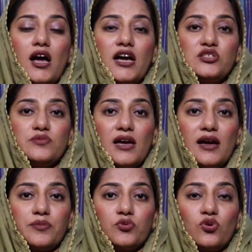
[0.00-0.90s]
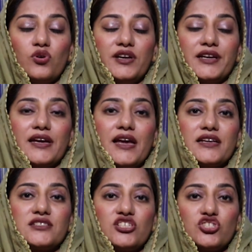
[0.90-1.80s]
आज मैं आपको एक
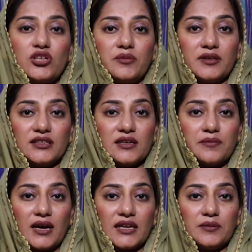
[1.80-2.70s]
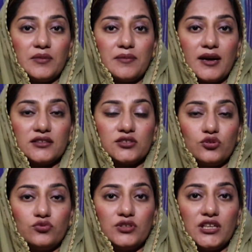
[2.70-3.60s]
ऐसे शरबत के बारे में बात
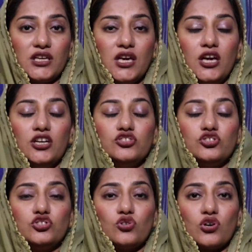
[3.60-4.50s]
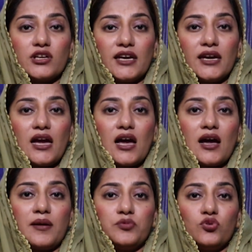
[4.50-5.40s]
करूंगी जो कि
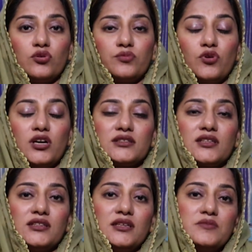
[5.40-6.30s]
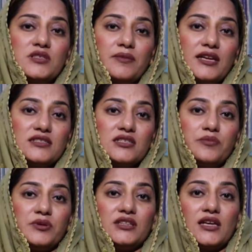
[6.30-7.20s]
आप लोग बहुत कदीम ज़माने
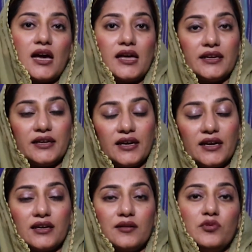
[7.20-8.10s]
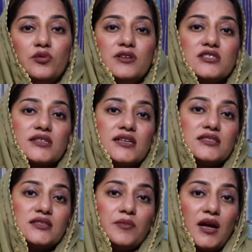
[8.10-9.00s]
से पीते आ रहे हैं गर्मियों में इसका
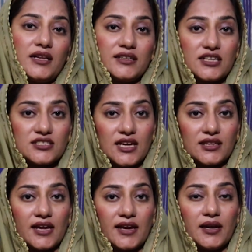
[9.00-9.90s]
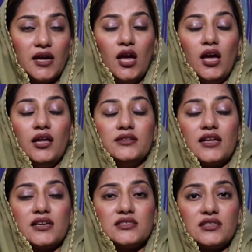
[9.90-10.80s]
इस्तेमाल किया जाता है
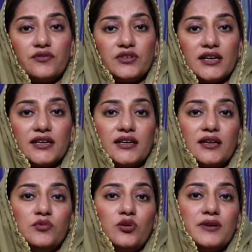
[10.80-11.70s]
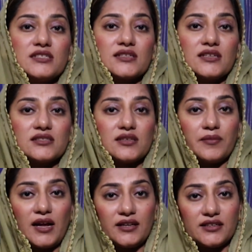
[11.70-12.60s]
ना सिर्फ ये कि गर्मियों में इसका
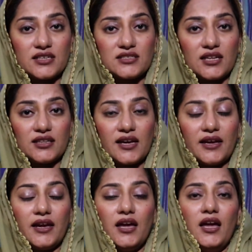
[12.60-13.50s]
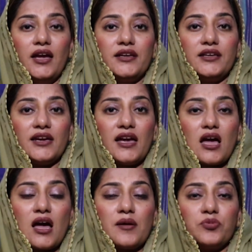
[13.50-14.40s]
इस्तेमाल किया जाता है ये
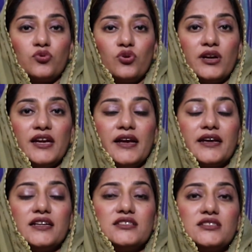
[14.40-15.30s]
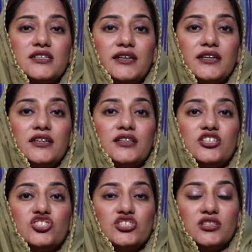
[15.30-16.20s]
आपको एक इंस्टेंट
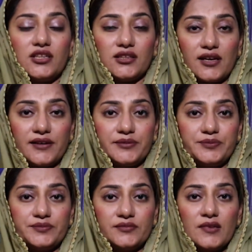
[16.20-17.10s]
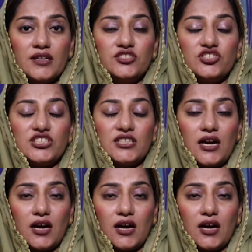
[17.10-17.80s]
एनर्जी देता है जी